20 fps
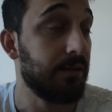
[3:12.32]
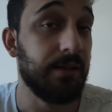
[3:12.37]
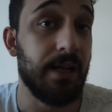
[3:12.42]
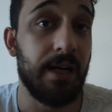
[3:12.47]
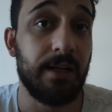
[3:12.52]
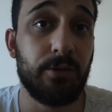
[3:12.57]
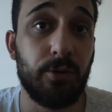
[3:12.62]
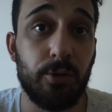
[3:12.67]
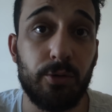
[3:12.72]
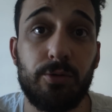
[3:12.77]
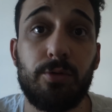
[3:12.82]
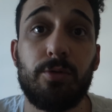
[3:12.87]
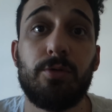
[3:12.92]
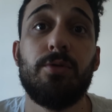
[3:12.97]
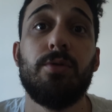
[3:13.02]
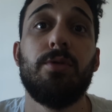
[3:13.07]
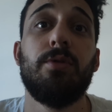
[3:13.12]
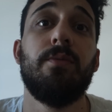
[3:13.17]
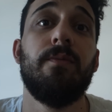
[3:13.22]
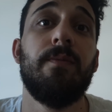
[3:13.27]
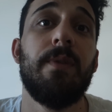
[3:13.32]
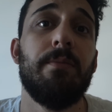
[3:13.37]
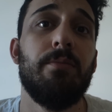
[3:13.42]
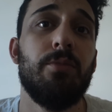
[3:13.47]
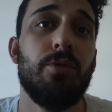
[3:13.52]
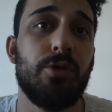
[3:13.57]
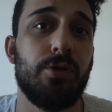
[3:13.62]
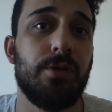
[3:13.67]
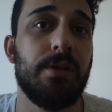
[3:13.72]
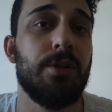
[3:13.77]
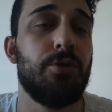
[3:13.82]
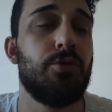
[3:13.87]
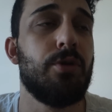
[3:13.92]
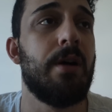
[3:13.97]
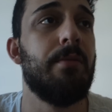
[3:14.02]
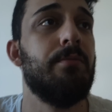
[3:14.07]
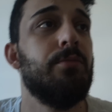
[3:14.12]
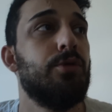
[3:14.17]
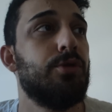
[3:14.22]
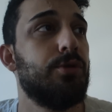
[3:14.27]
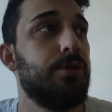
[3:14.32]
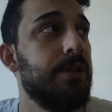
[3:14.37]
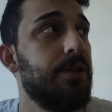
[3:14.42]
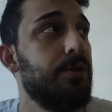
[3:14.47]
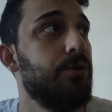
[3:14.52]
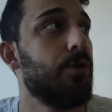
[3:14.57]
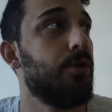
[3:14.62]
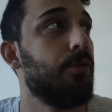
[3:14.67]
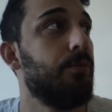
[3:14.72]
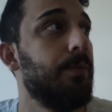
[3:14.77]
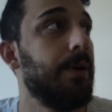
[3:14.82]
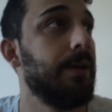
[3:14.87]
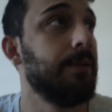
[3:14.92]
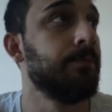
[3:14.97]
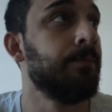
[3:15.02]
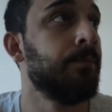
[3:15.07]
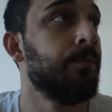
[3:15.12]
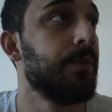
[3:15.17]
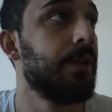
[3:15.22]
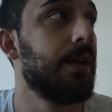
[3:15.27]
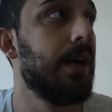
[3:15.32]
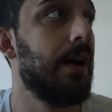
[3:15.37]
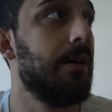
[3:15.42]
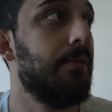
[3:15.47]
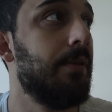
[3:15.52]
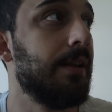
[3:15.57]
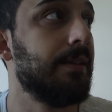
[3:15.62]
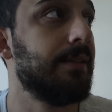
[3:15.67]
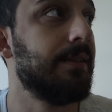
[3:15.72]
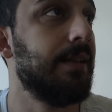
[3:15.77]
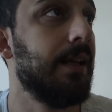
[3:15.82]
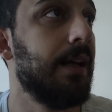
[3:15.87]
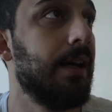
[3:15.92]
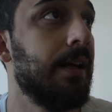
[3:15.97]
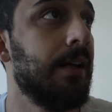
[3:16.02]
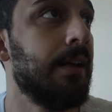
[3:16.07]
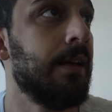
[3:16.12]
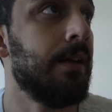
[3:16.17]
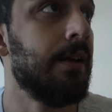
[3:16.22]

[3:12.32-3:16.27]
Laktozsuz süt ve müsli. Şu an müsli yiyorum ben kahvaltıda.